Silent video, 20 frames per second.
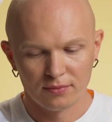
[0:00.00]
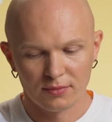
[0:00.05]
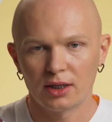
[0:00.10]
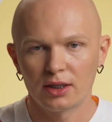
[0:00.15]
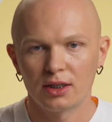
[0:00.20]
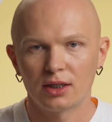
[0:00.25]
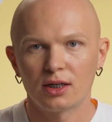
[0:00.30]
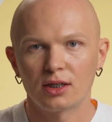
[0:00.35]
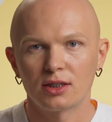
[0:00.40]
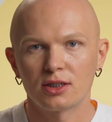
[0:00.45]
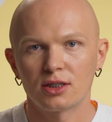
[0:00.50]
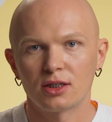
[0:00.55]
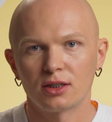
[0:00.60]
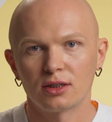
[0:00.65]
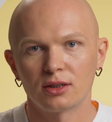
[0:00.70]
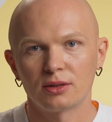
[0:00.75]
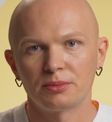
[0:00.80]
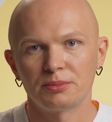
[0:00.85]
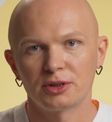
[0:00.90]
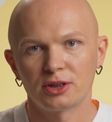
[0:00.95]
Как я раньше о
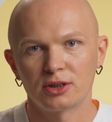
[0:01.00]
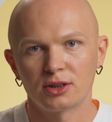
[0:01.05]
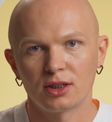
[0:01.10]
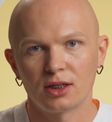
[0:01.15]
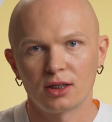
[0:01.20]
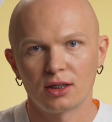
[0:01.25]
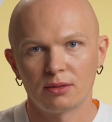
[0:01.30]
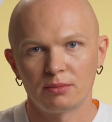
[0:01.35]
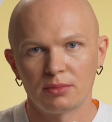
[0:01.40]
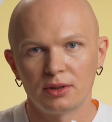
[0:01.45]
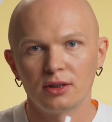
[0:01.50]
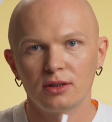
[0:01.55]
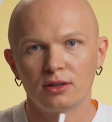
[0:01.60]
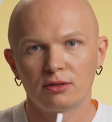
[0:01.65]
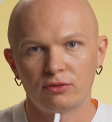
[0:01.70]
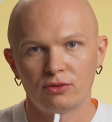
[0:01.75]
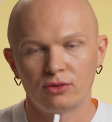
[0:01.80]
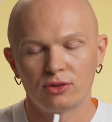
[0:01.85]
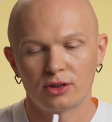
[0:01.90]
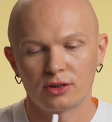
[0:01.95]
них мечтала, белых
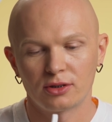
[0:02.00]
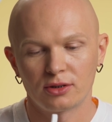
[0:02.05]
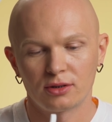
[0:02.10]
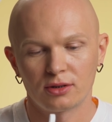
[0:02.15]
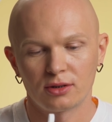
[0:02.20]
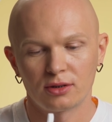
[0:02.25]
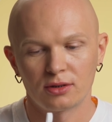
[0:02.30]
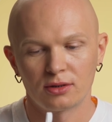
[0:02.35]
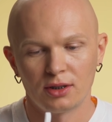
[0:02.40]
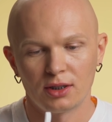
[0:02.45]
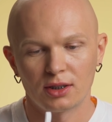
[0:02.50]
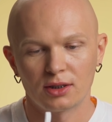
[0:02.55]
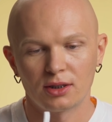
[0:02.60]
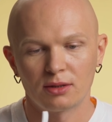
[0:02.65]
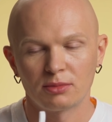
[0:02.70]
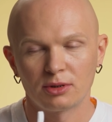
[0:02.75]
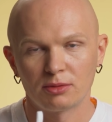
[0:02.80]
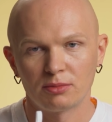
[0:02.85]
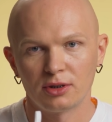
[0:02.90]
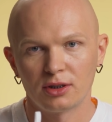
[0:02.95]
форсах когда
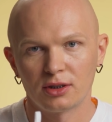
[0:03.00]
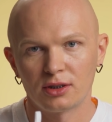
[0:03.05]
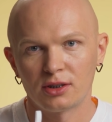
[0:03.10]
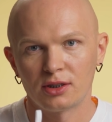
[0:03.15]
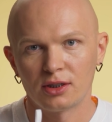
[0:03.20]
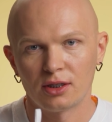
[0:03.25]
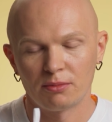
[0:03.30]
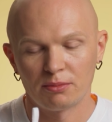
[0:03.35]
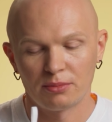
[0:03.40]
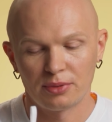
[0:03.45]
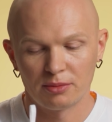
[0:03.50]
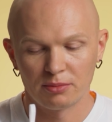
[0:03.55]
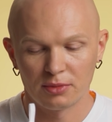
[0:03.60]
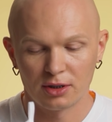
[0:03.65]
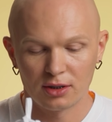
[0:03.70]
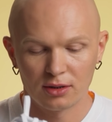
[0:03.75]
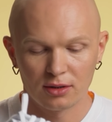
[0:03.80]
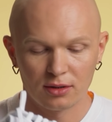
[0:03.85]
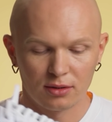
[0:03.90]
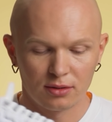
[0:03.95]
мне было 7
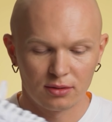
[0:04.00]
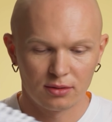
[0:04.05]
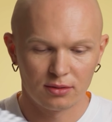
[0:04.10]
примерно.